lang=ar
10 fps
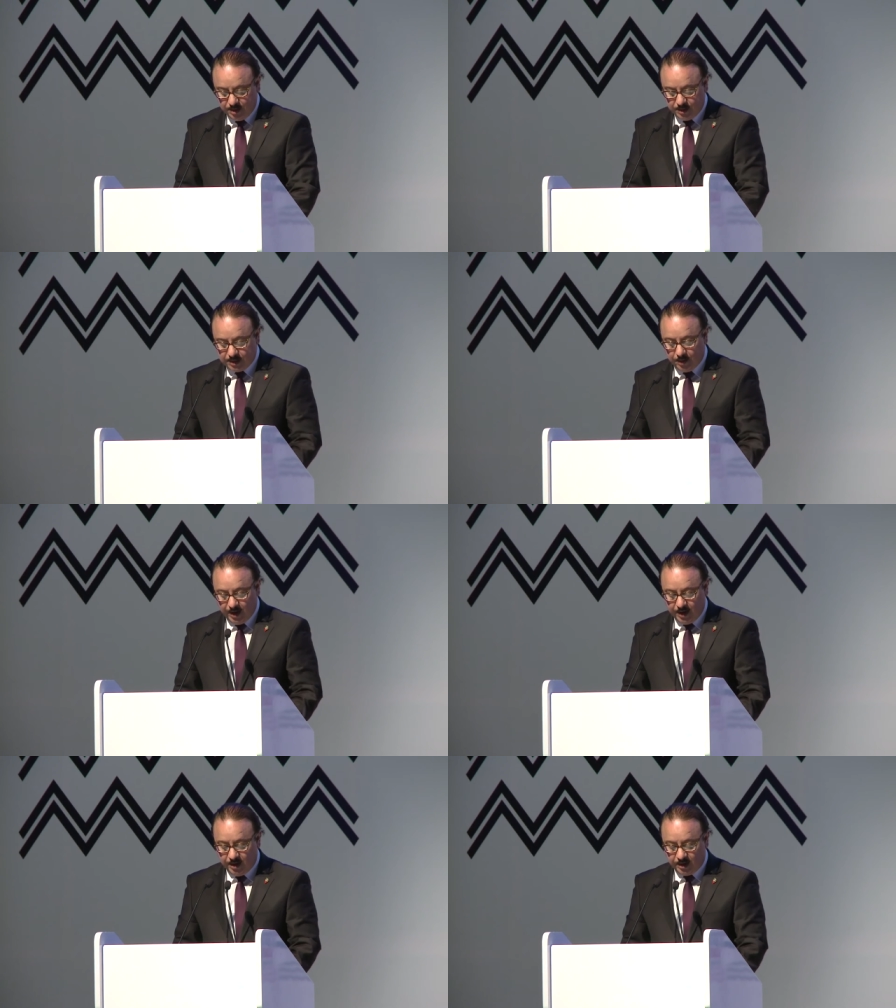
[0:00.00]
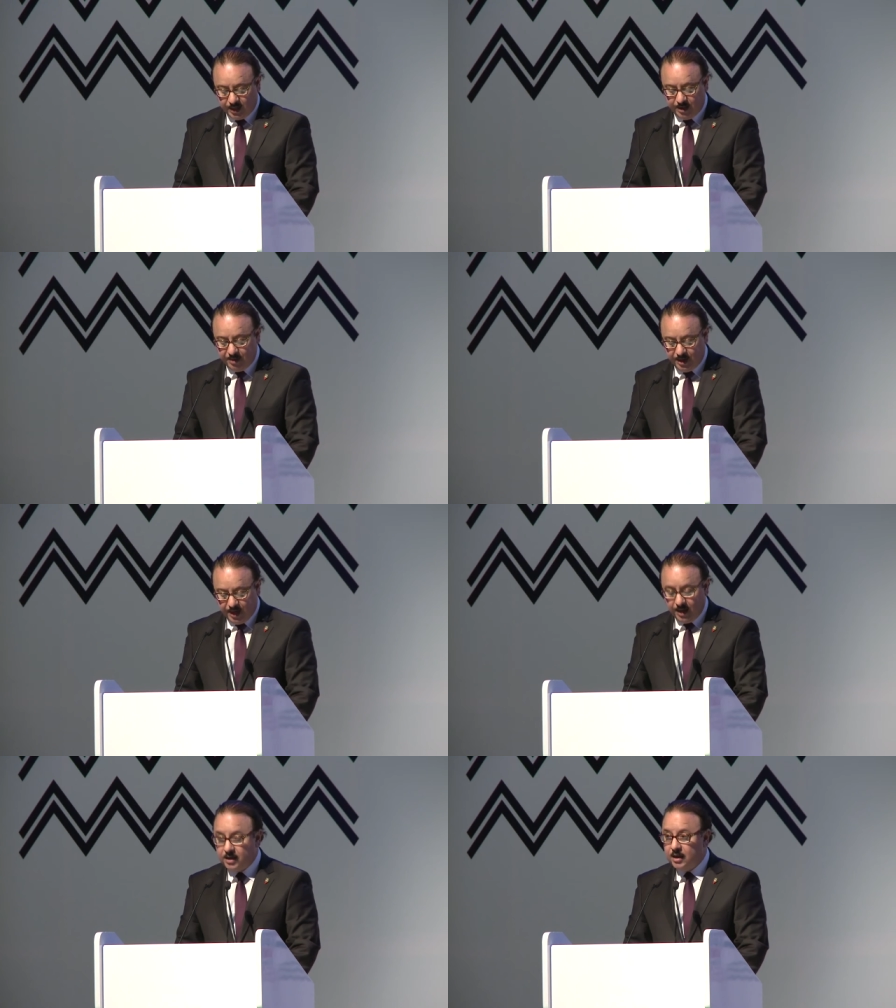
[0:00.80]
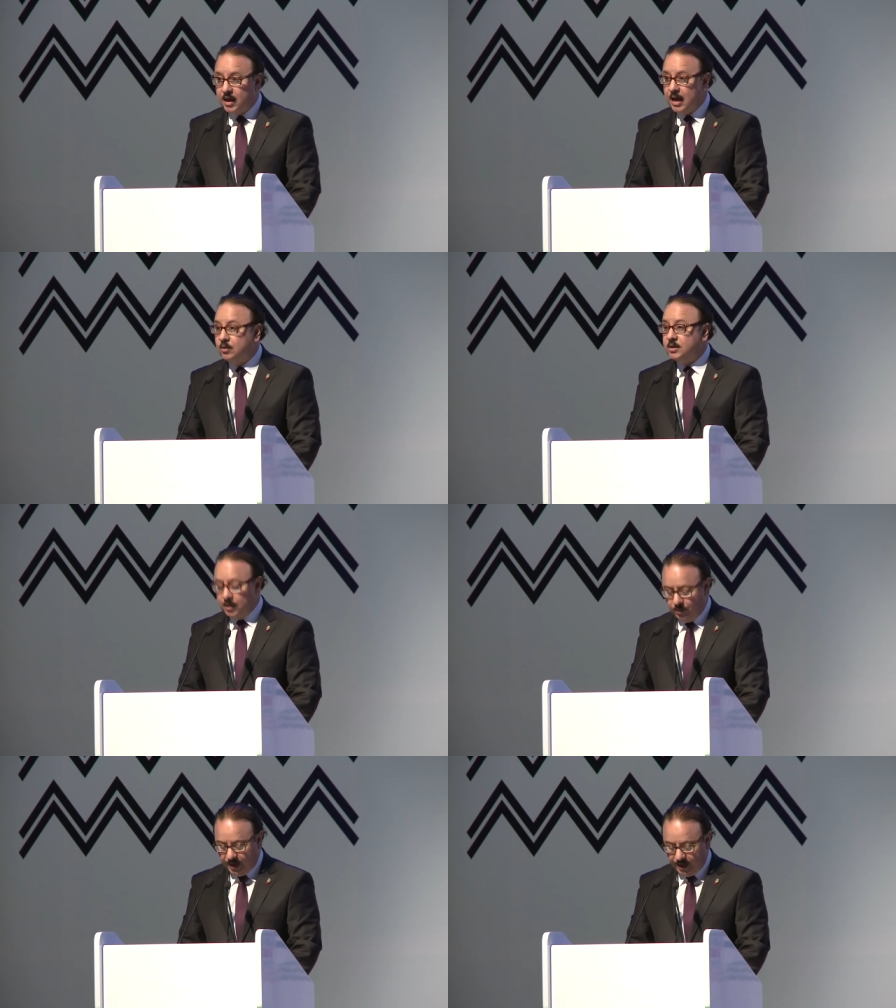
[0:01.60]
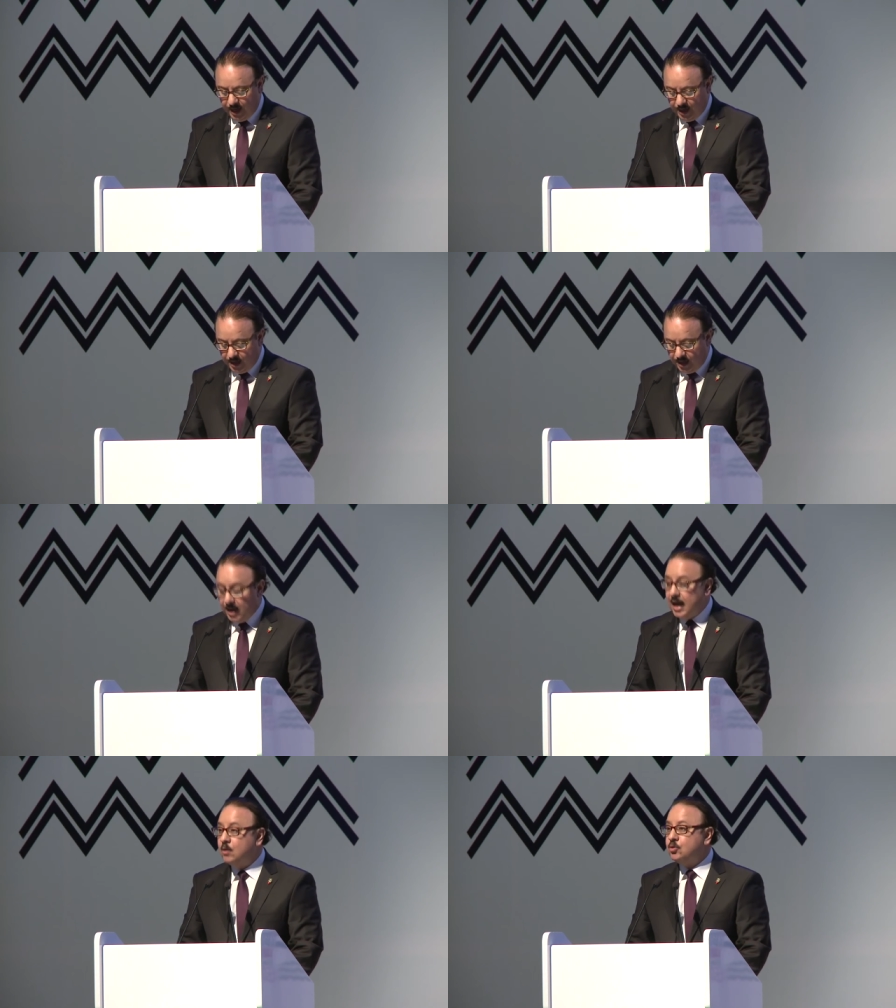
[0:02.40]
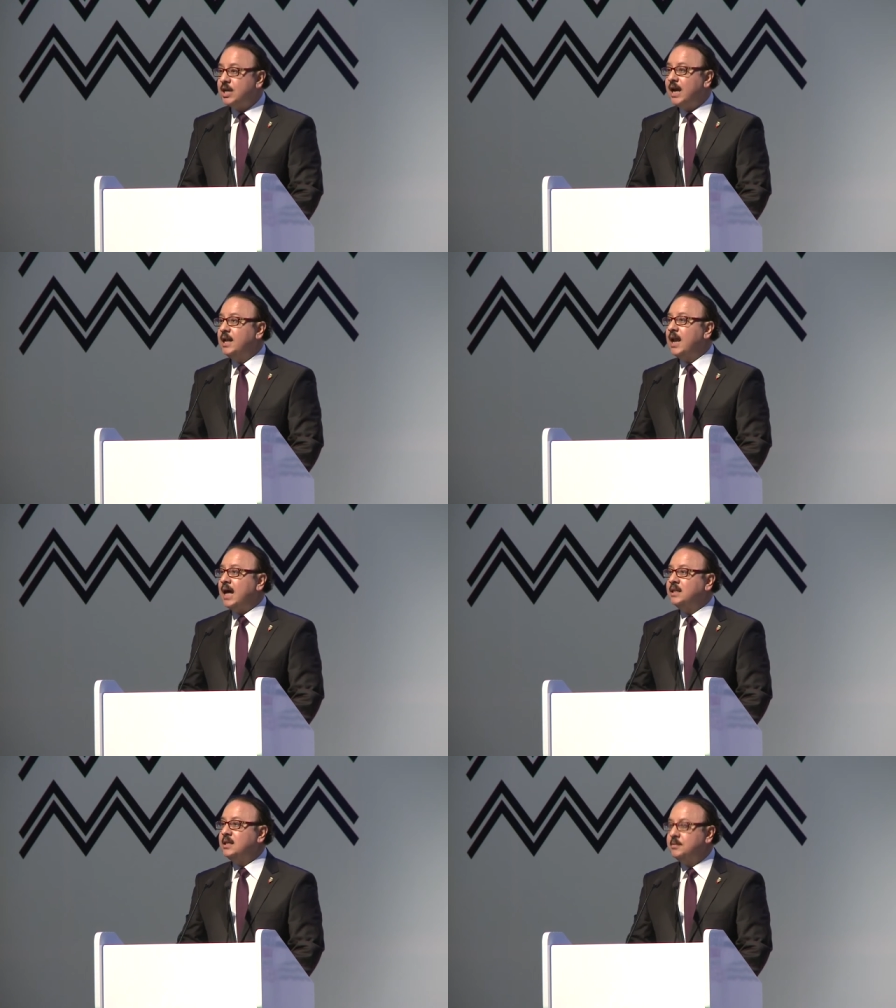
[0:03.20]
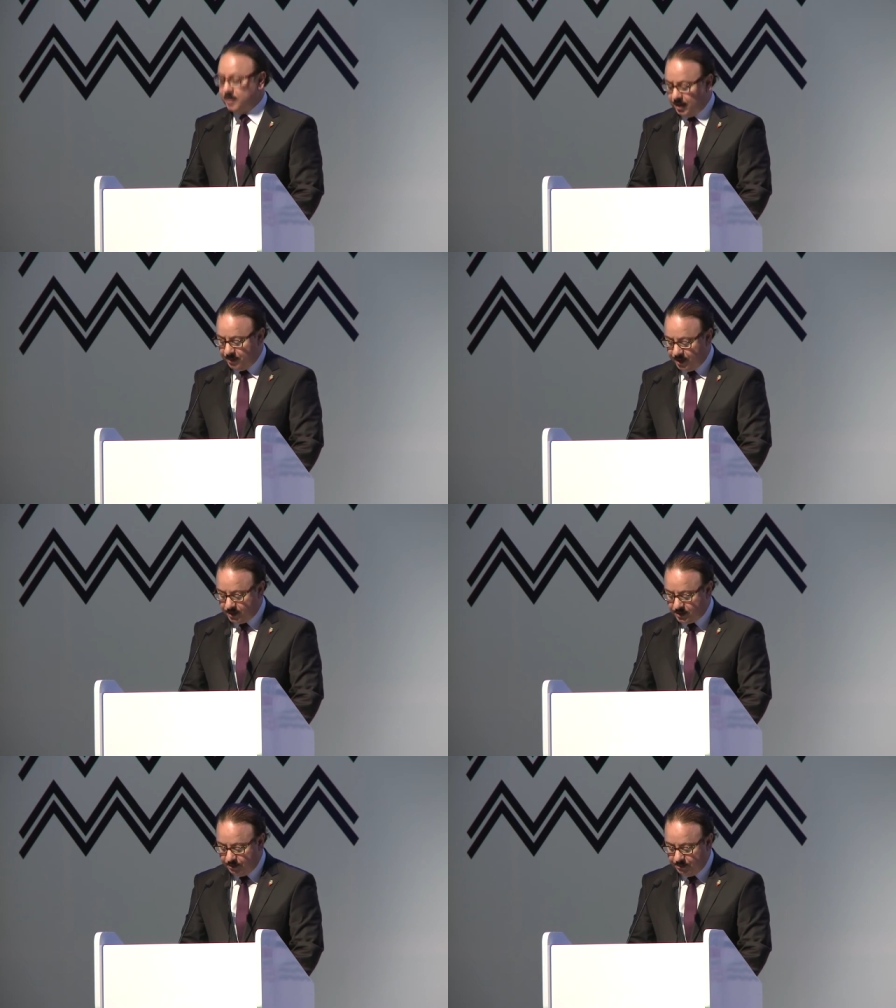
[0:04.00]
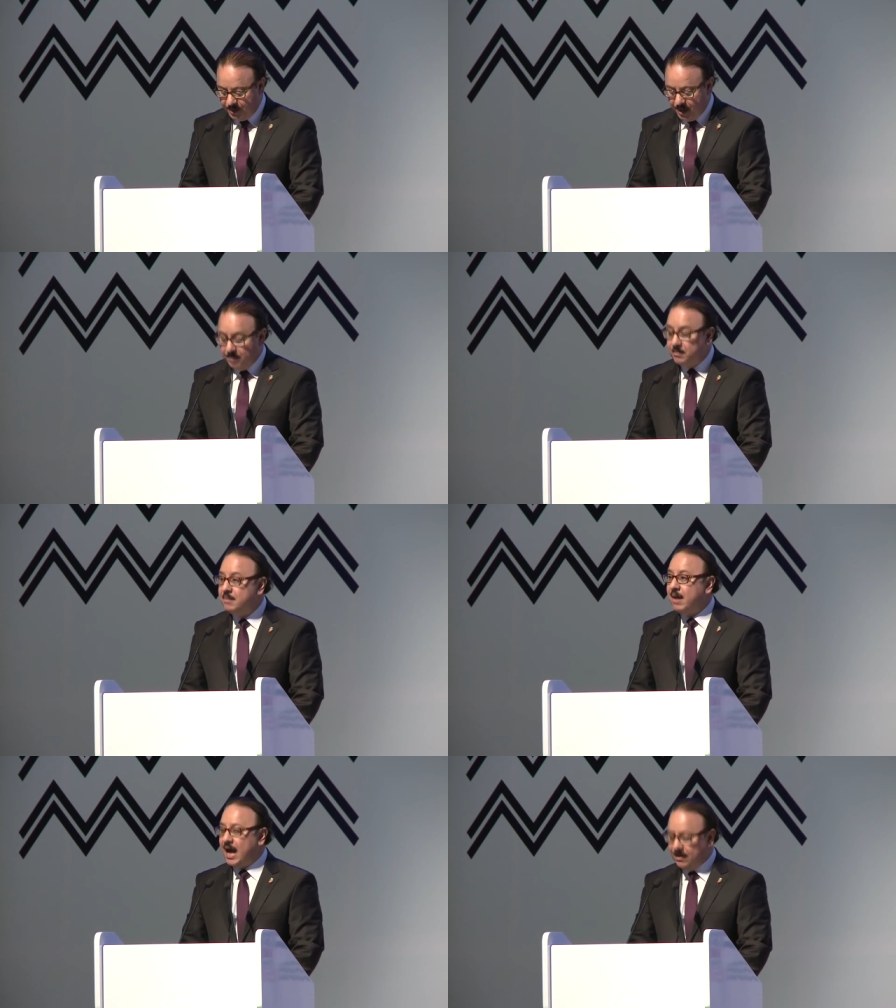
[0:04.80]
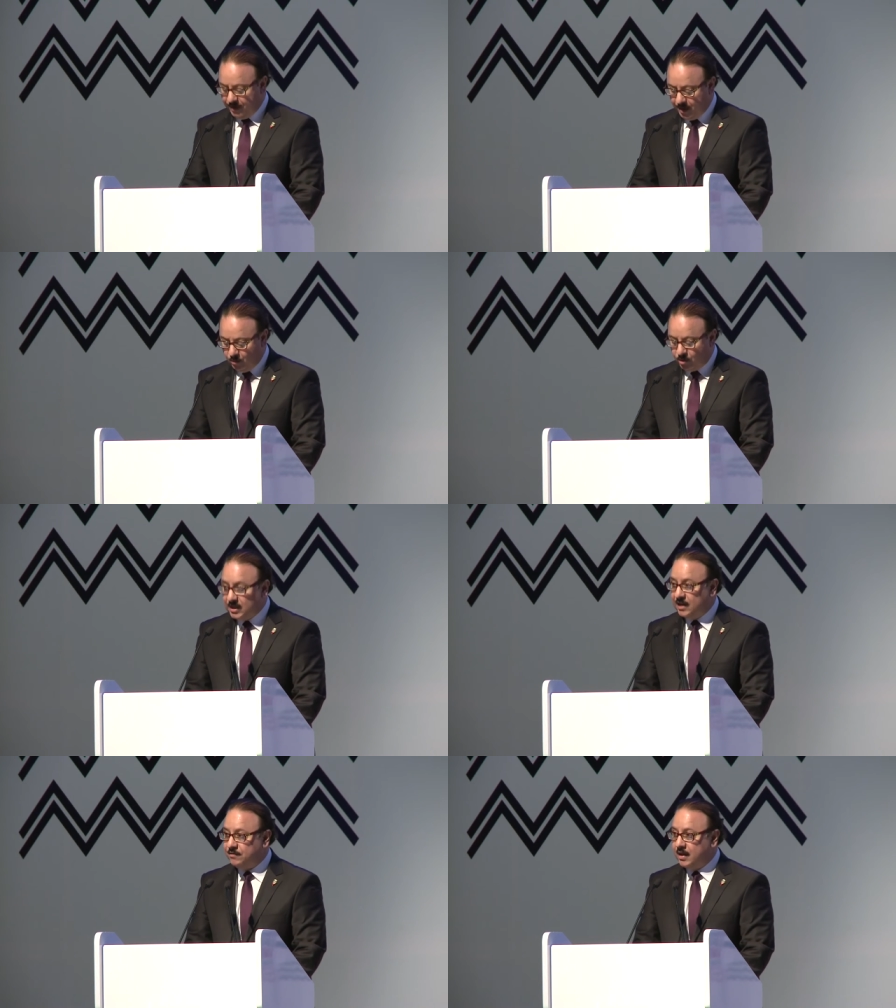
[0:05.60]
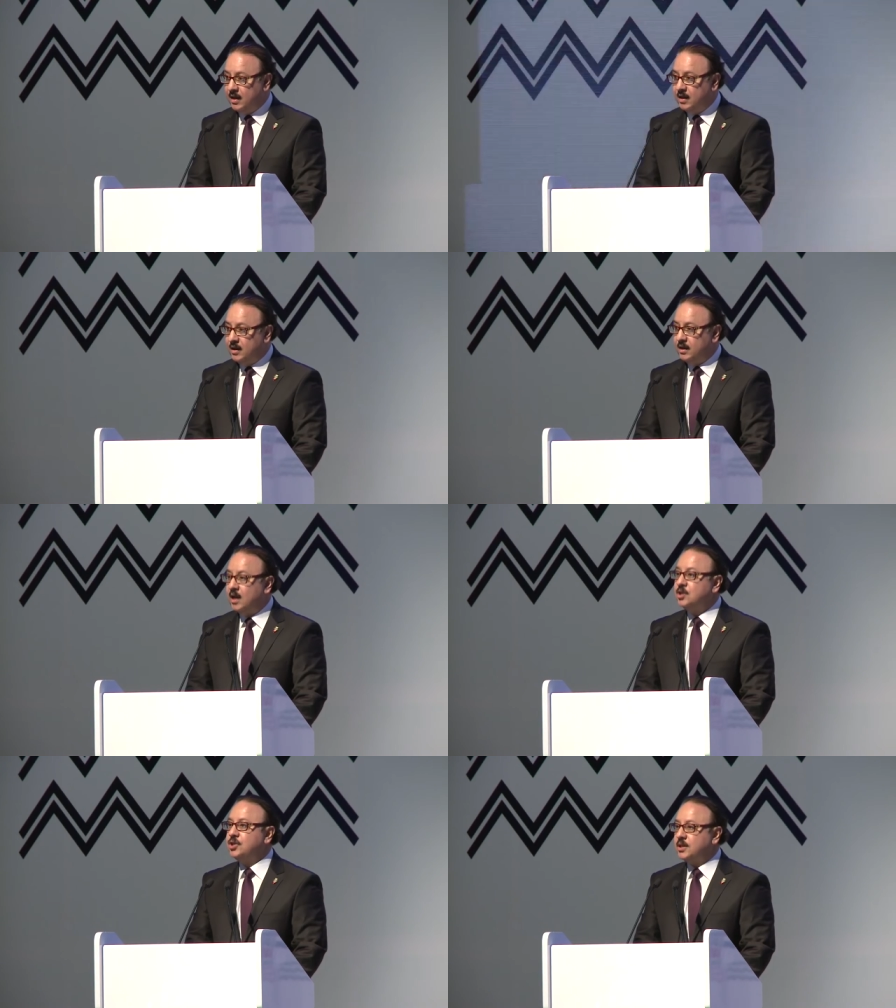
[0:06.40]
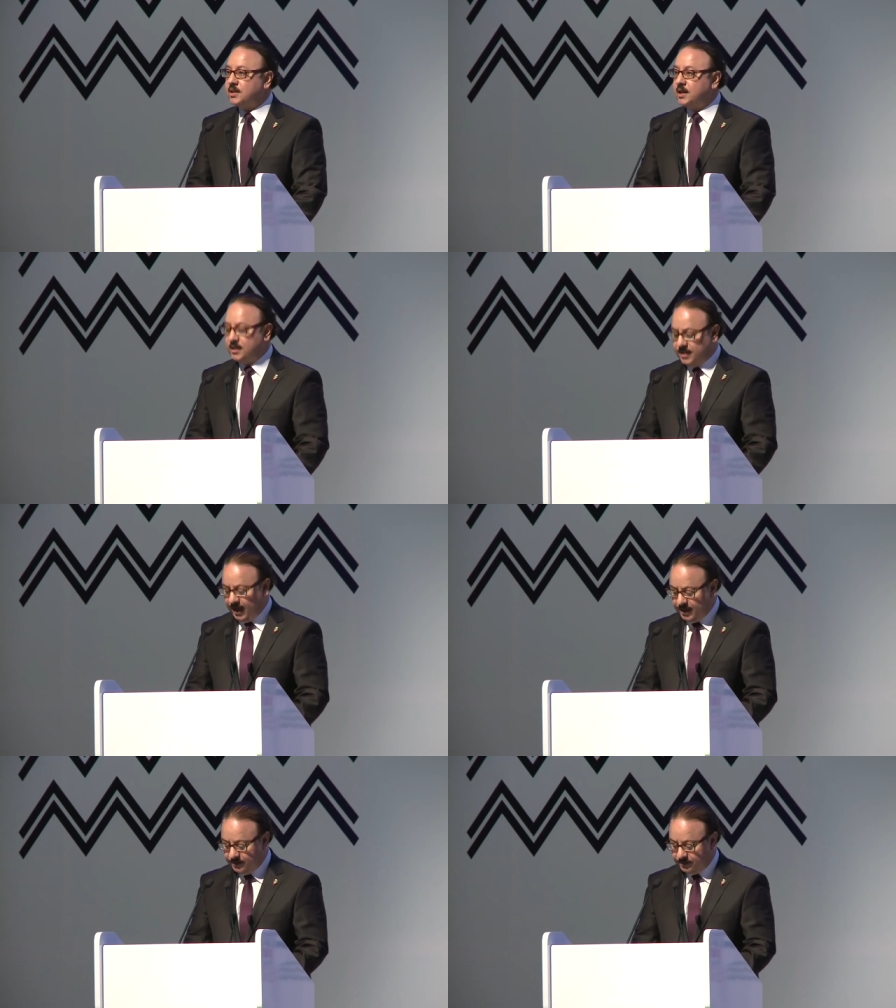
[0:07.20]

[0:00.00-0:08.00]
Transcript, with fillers: سواء الإقليمية أو الدولية أو شغل العديد من المناصب بالمحافل المختلفة لأنشطة الاتحاد